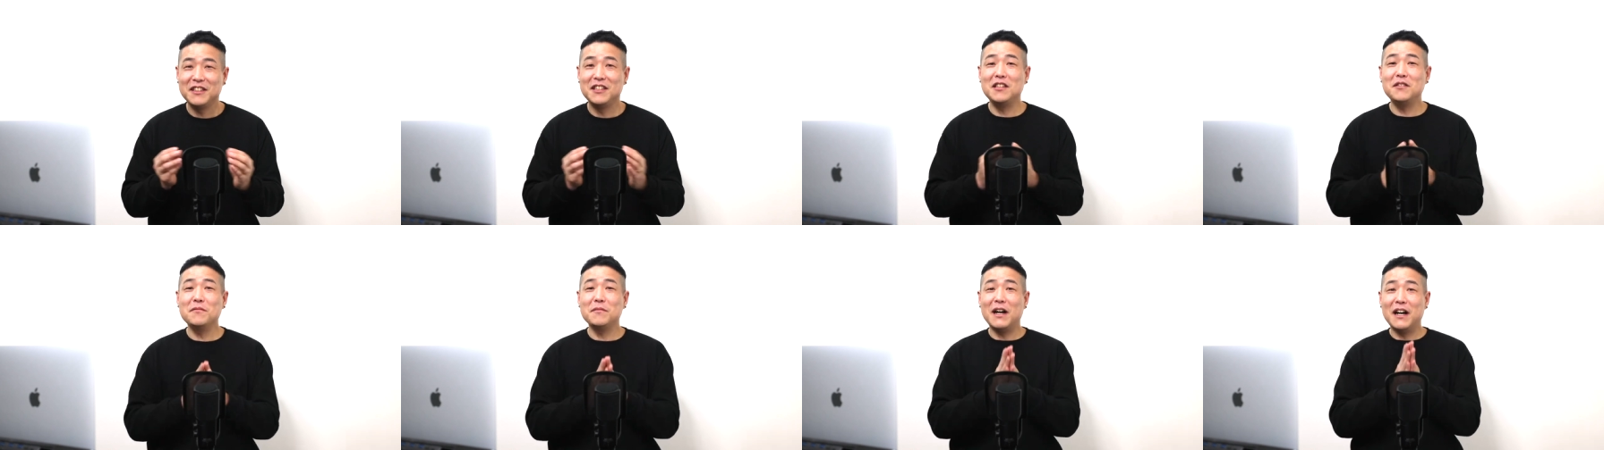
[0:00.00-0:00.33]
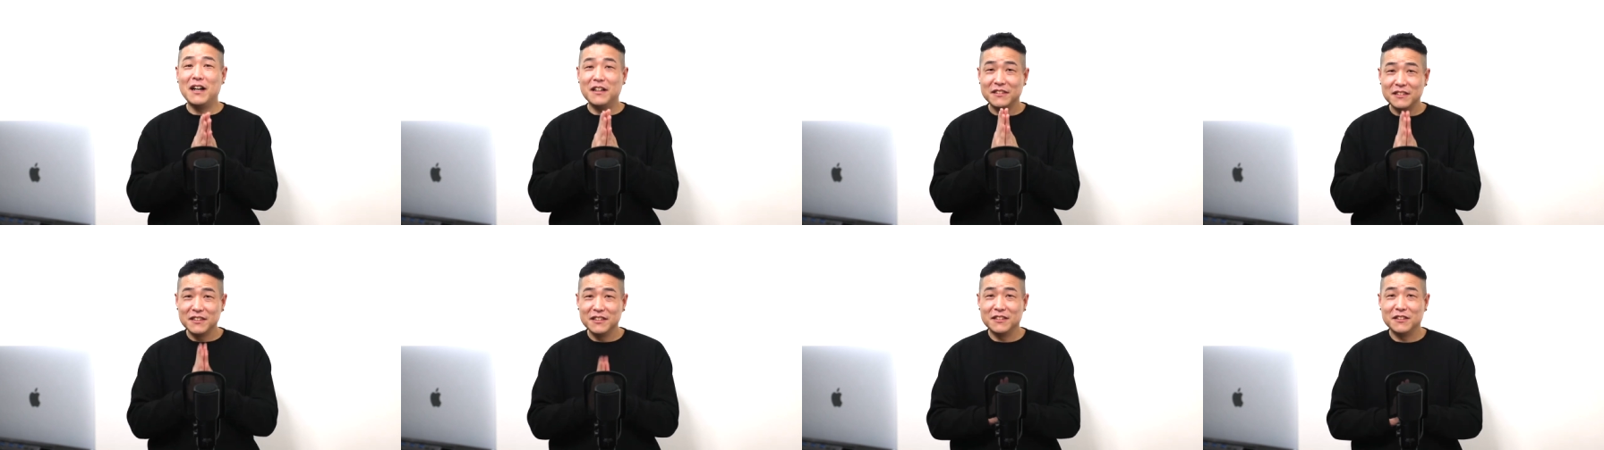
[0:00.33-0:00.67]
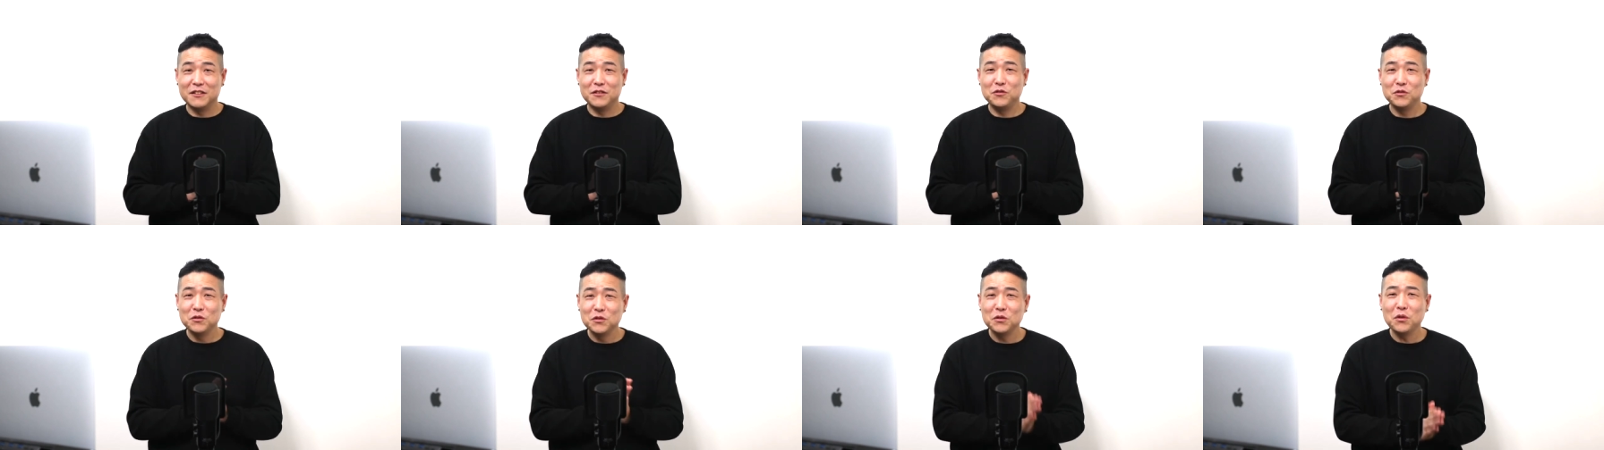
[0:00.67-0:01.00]
이
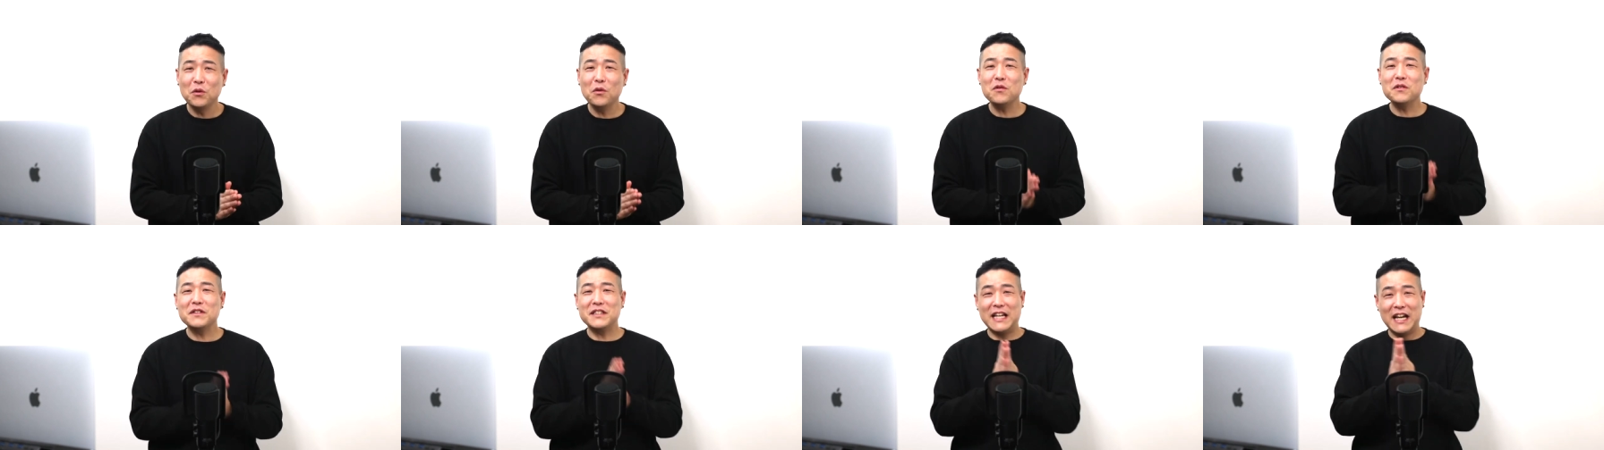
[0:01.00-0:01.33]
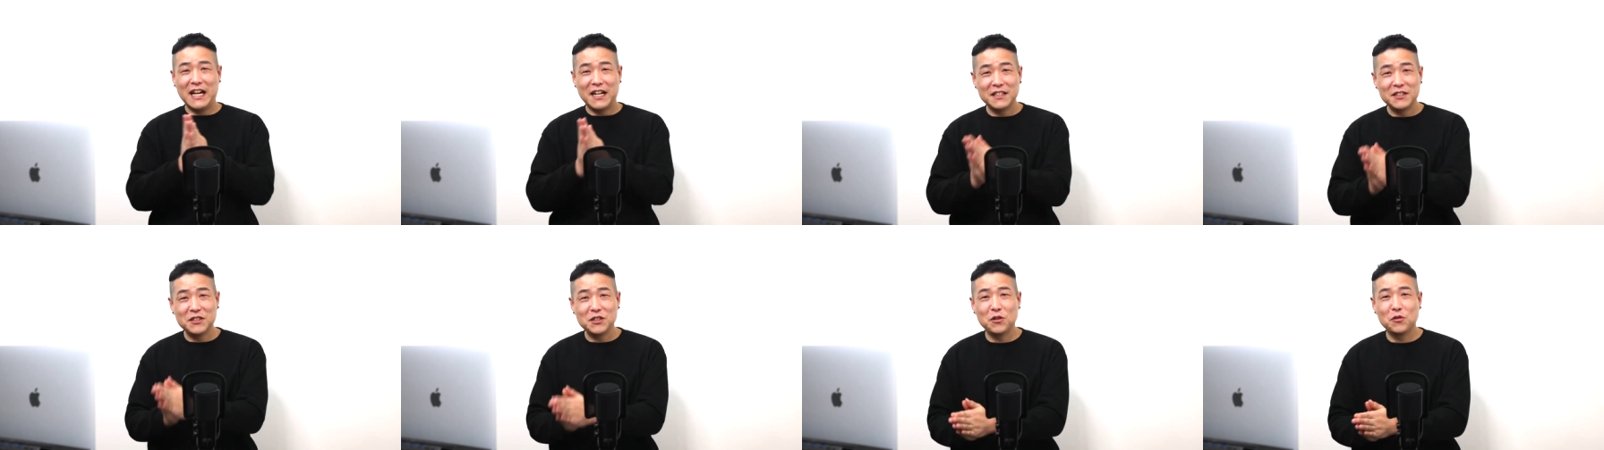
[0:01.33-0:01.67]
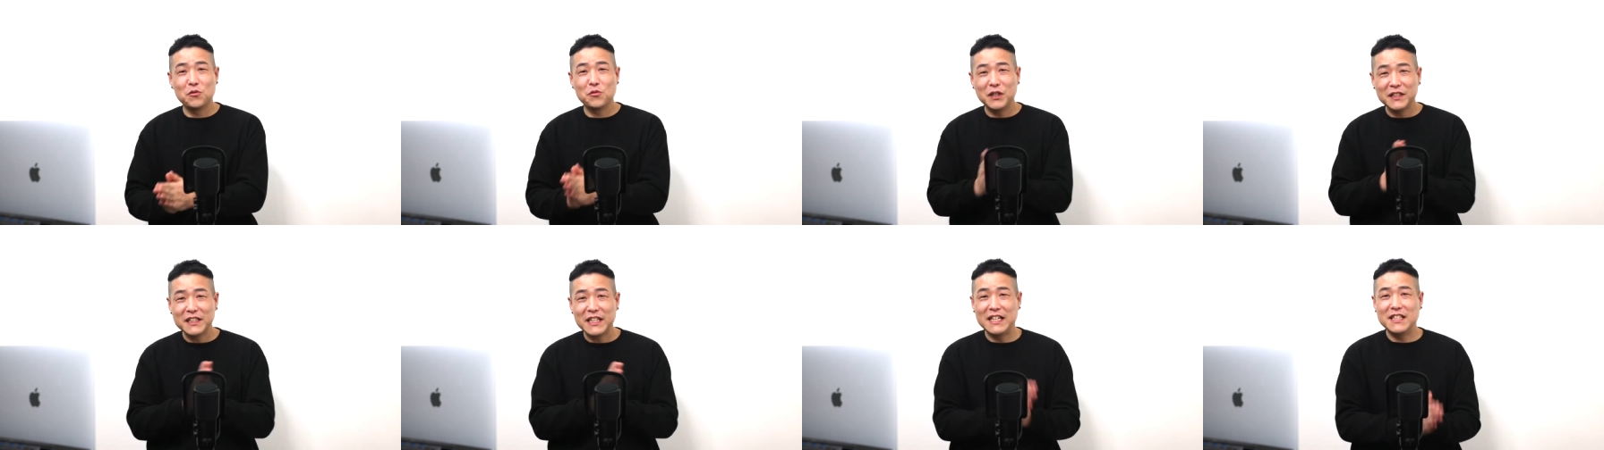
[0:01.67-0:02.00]
마을은 유독
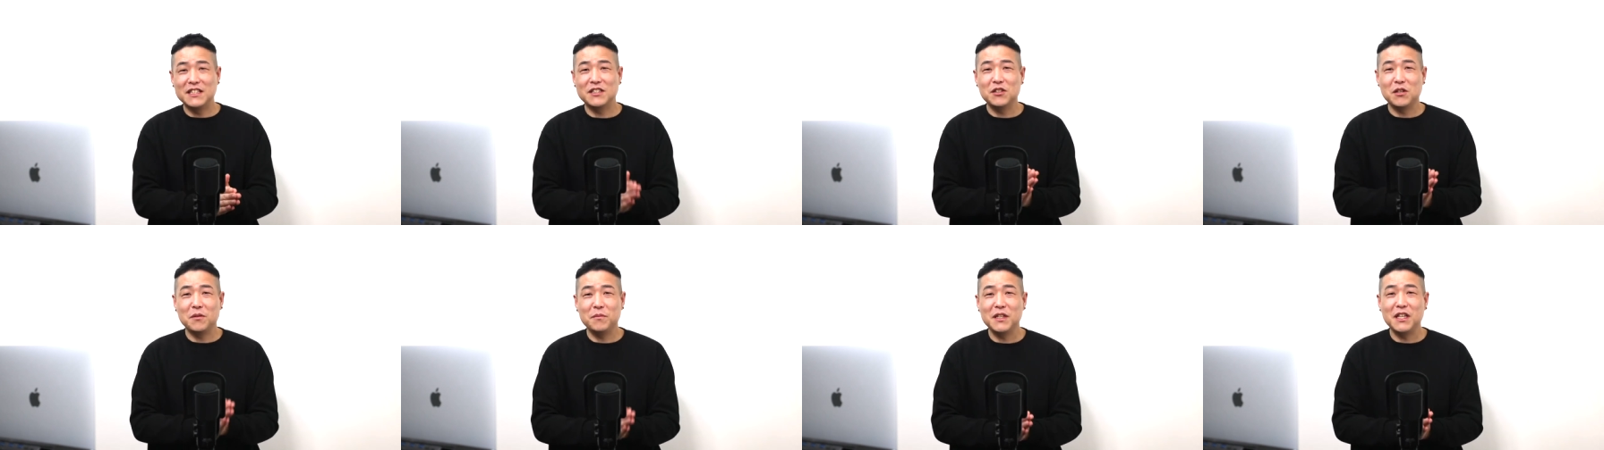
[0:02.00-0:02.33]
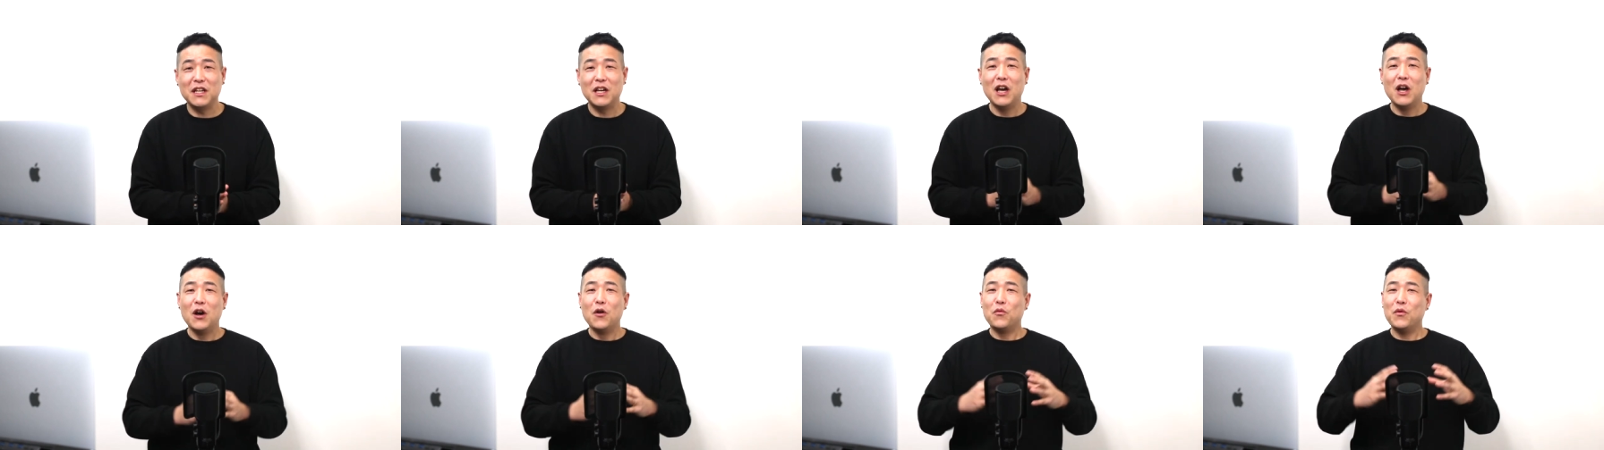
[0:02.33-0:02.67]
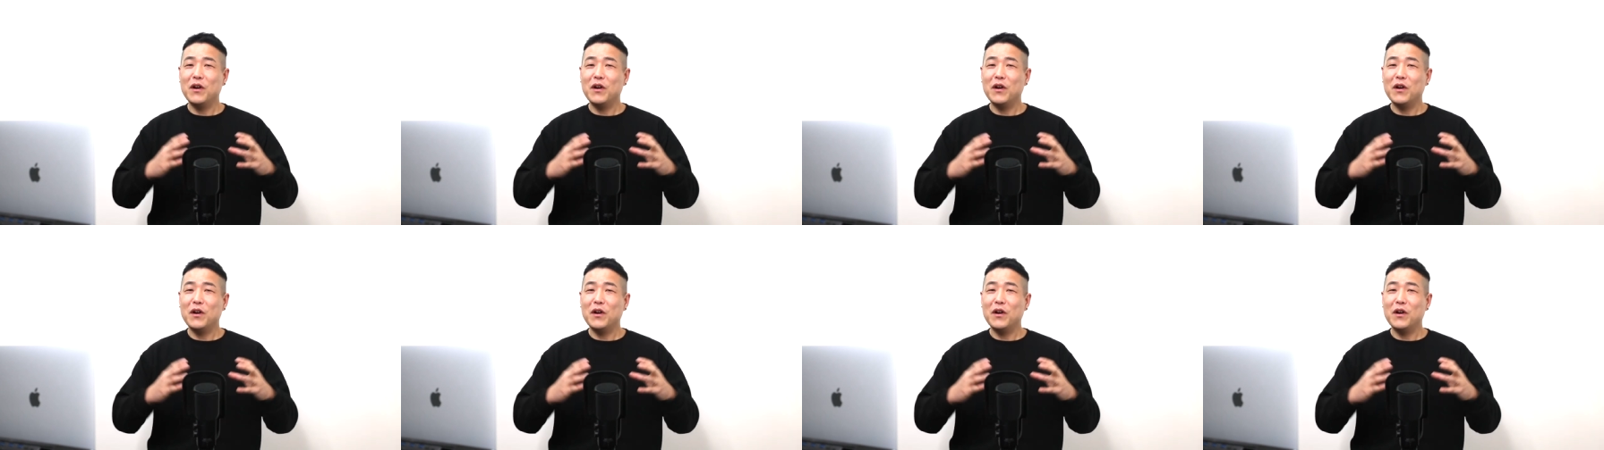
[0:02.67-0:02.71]
장점과 단점이